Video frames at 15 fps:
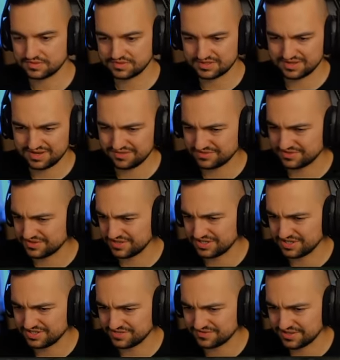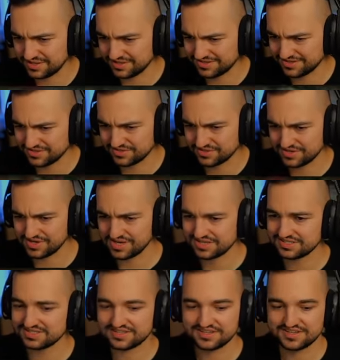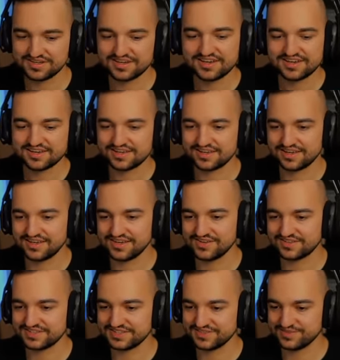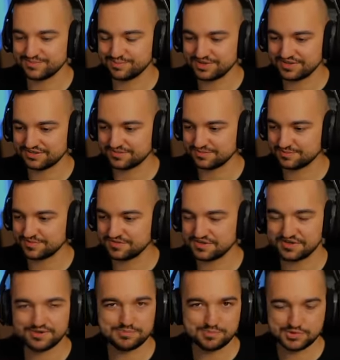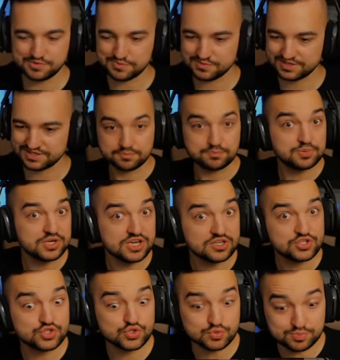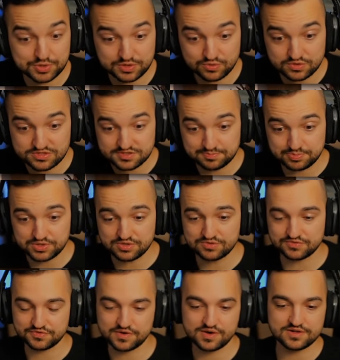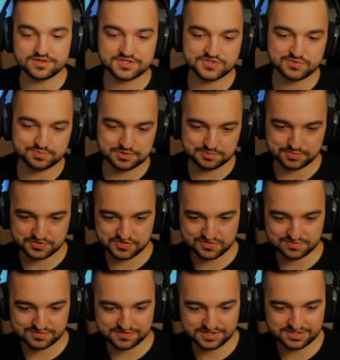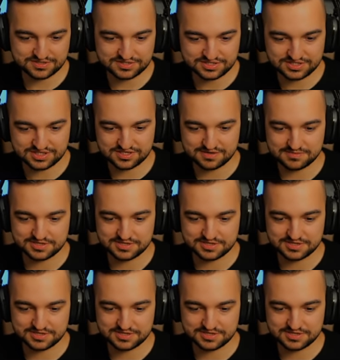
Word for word: To nie wiem, co jakieś kwiaty, co to jest. Jaki rodzaj upraw, pewnie opium. Pięć super roll spinów, ale super podsumowanie odcinka